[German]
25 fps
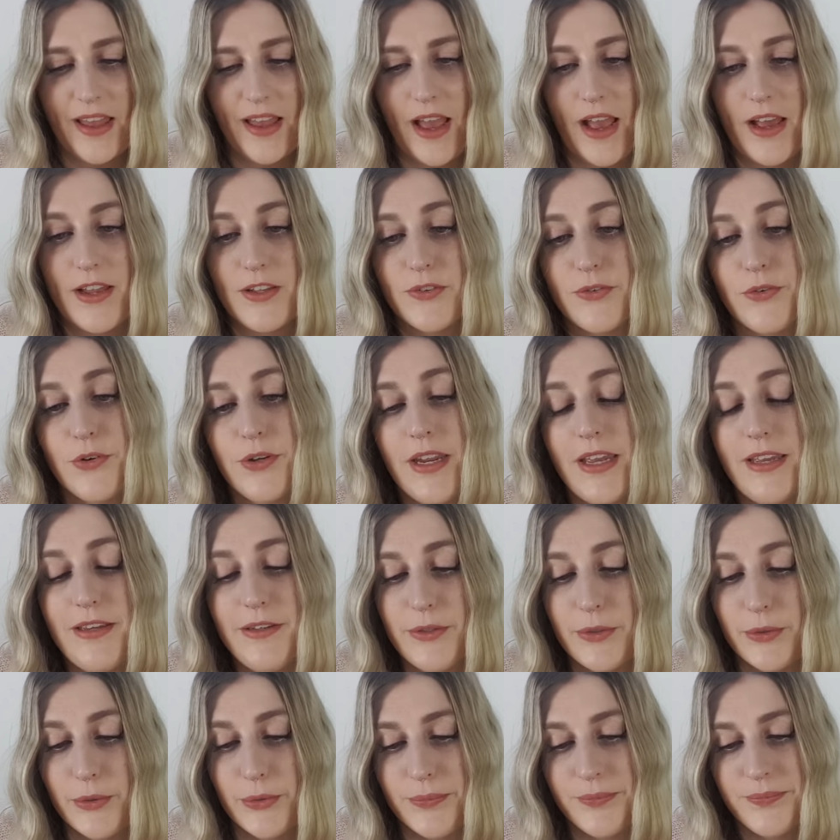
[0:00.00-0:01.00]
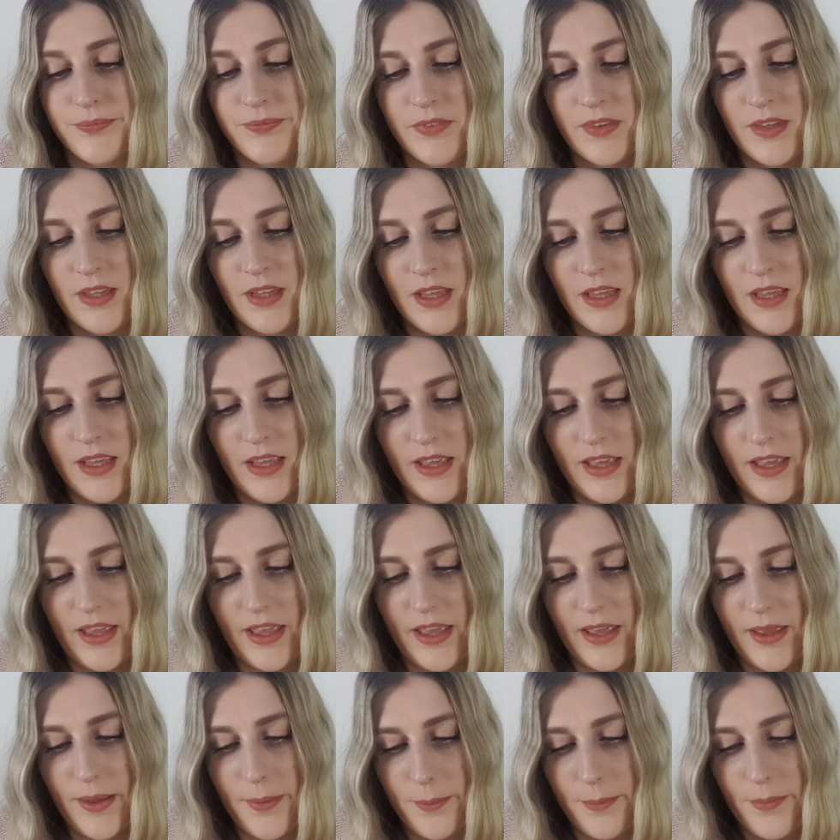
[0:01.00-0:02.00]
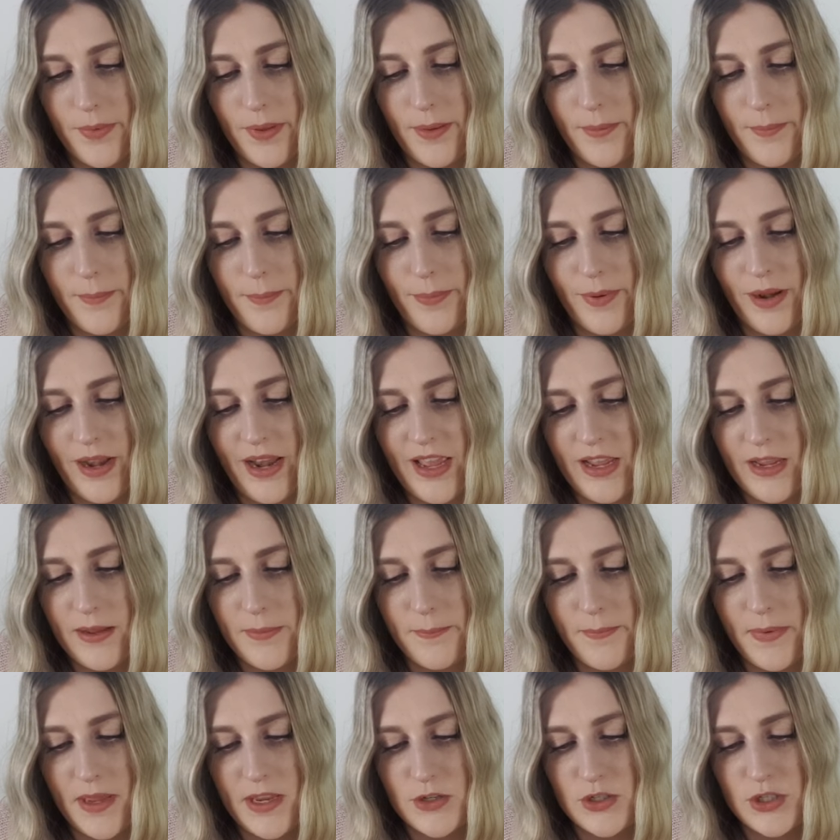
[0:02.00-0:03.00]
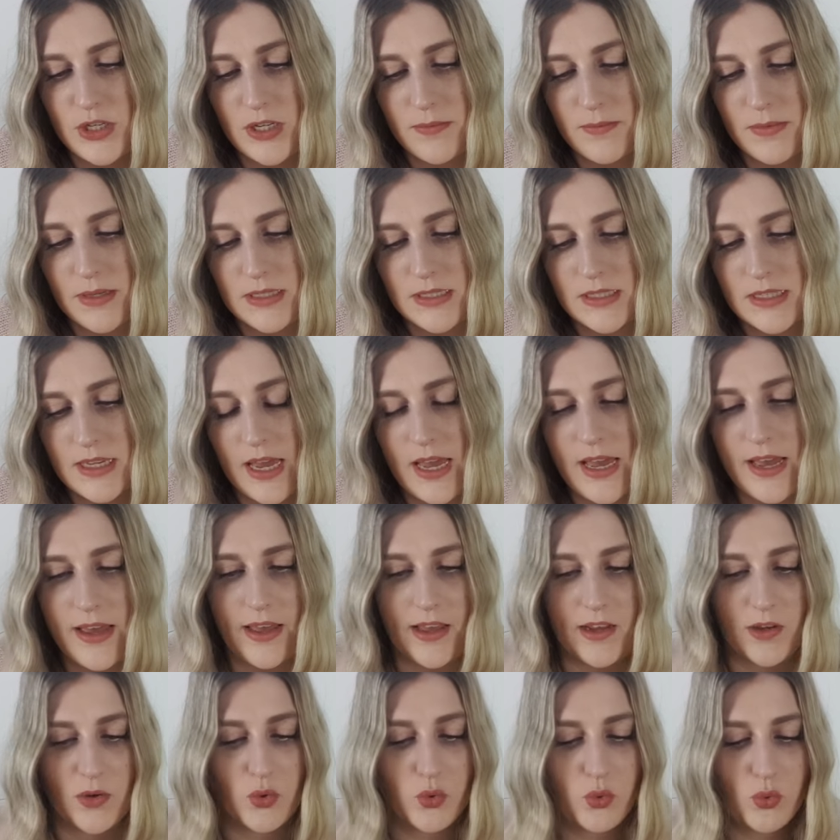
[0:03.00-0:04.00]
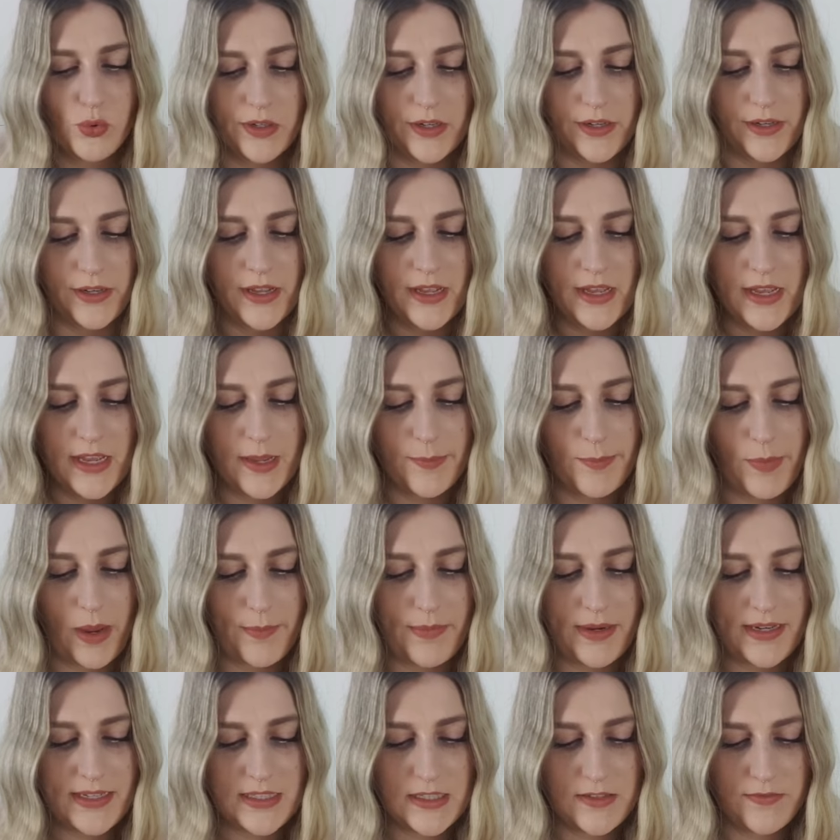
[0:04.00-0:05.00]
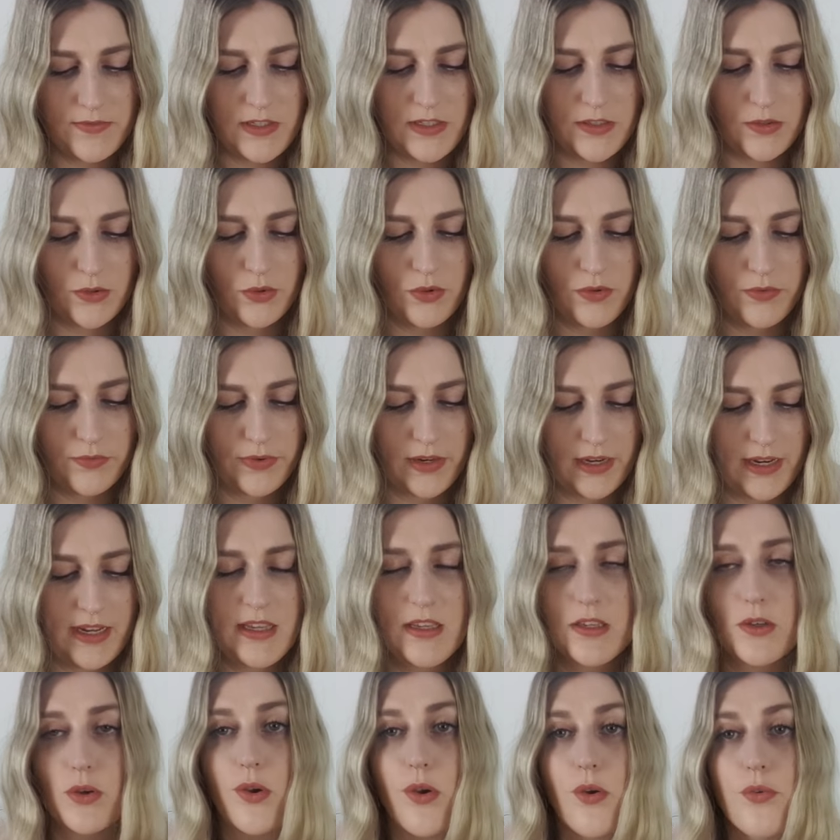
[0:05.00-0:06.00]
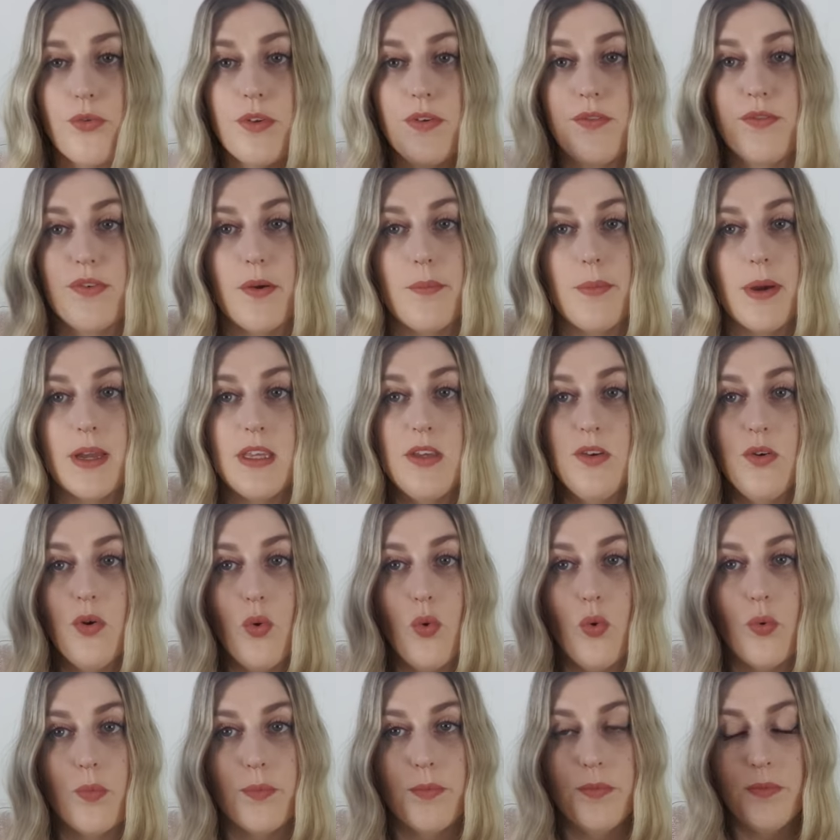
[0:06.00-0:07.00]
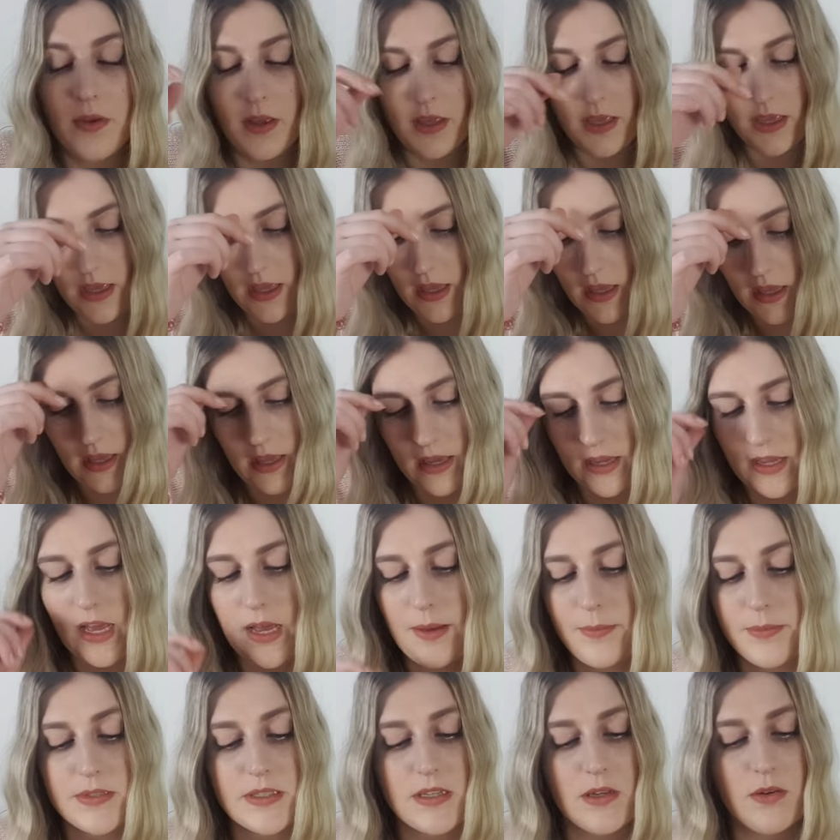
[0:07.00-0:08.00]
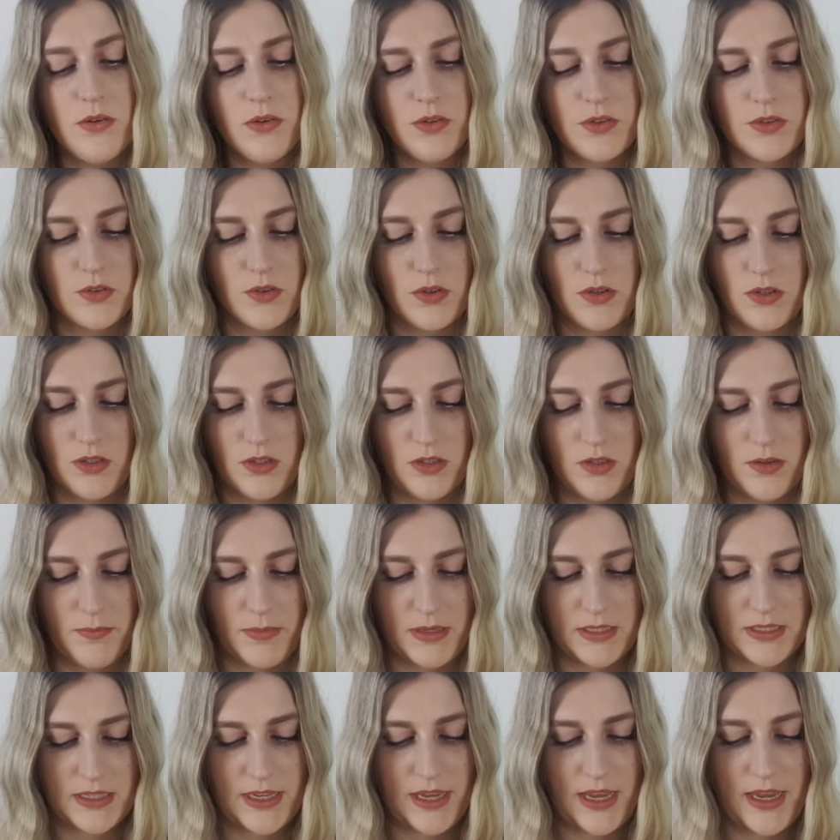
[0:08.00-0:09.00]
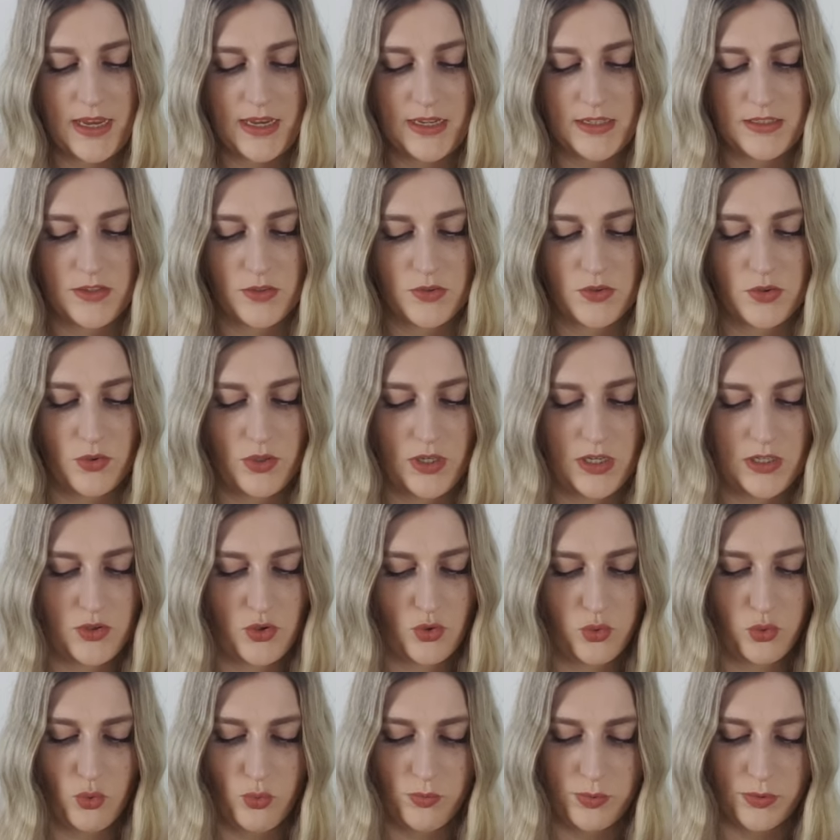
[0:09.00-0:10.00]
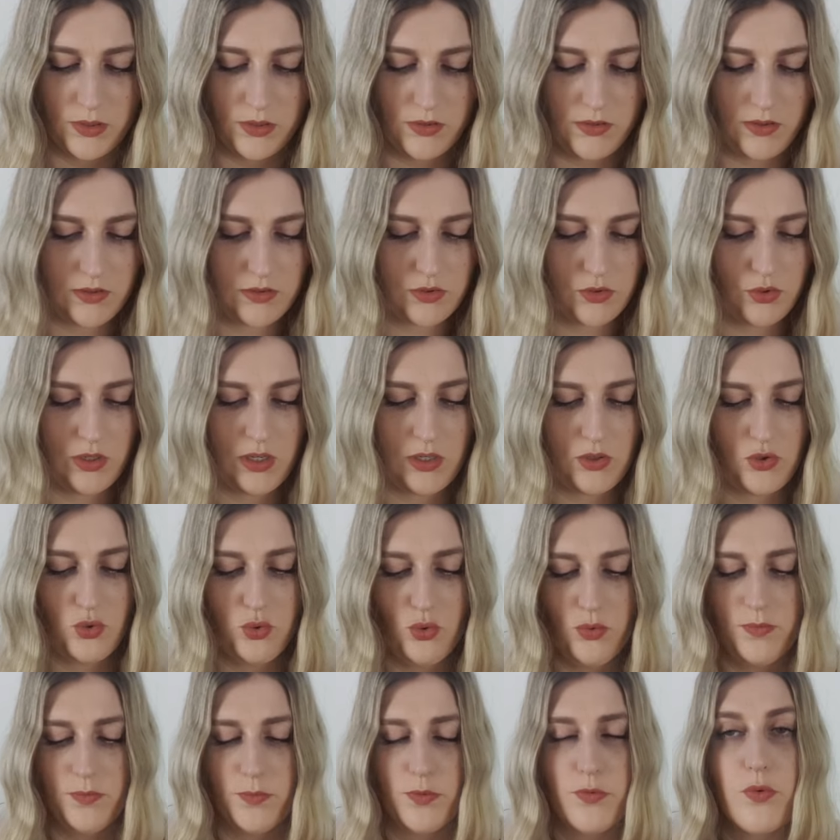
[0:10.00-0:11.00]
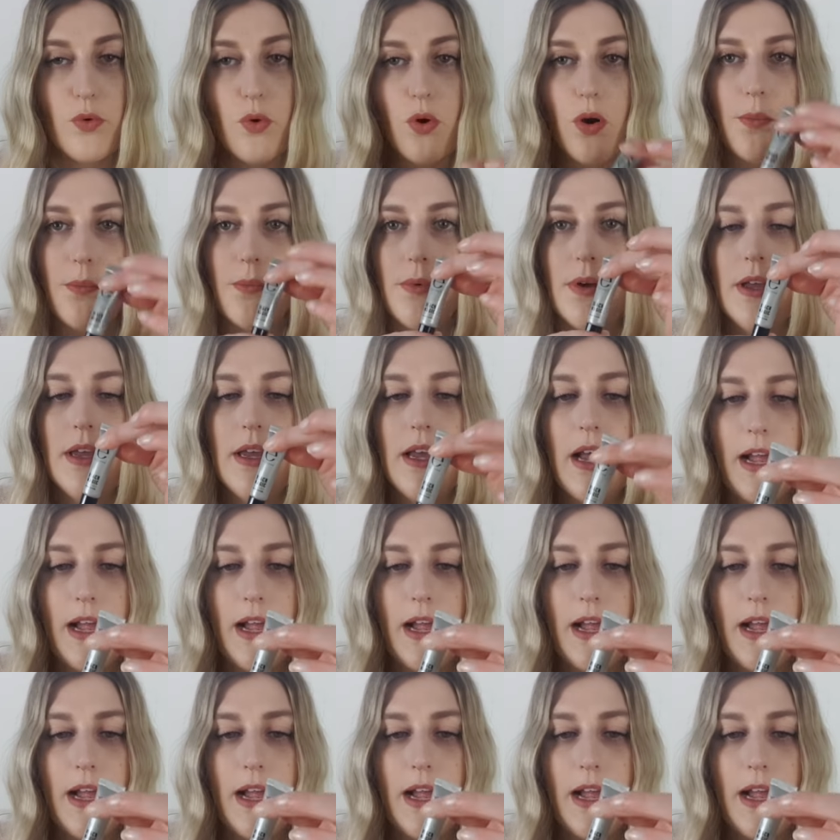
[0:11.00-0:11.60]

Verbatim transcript: Also von Aiko. Ähm, Black Magic Mascara, cool. In meinem letzten Video, verlinke ich euch auf jeden Fall mal hier oben, äh, gab es auch so eine Mascaras aus so einer Tube, aus so einer Tubenform.